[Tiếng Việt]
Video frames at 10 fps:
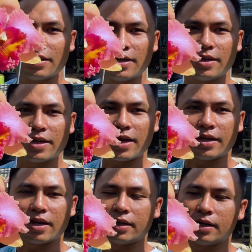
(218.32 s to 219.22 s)
riêng cái
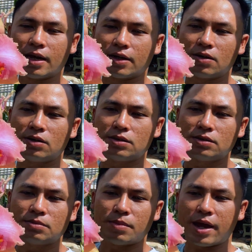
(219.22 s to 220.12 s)
cây này là
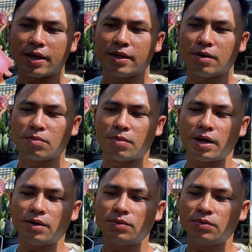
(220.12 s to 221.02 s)
nó mang cái dòng
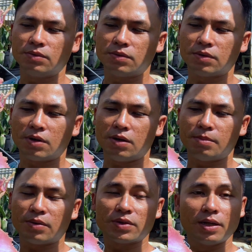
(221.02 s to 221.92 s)
máu, có
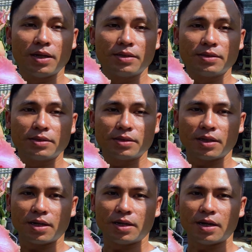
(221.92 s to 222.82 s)
máu Chi Linh,
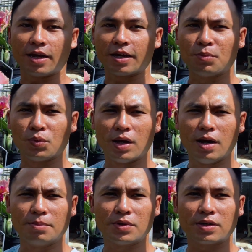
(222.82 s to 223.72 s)
cho nên là cái mùi
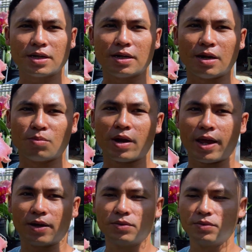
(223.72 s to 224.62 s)
thơm nó rất là nồng
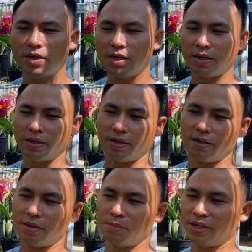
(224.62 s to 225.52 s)
nàn luôn.
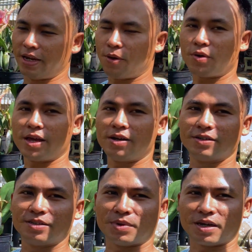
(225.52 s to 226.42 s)
Thì mình treo ở đây
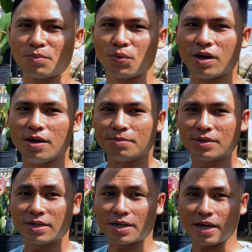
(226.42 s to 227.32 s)
thôi, nhưng mà cái mùi thơm
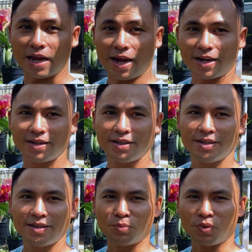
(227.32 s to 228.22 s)
nó rất là hăng,
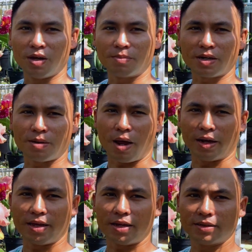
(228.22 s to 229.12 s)
mùi thơm rất là
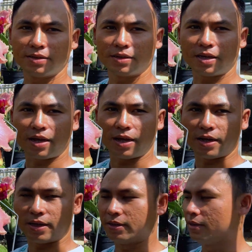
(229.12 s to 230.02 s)
mạnh nha, cái cây
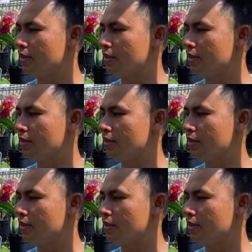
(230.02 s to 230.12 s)
này.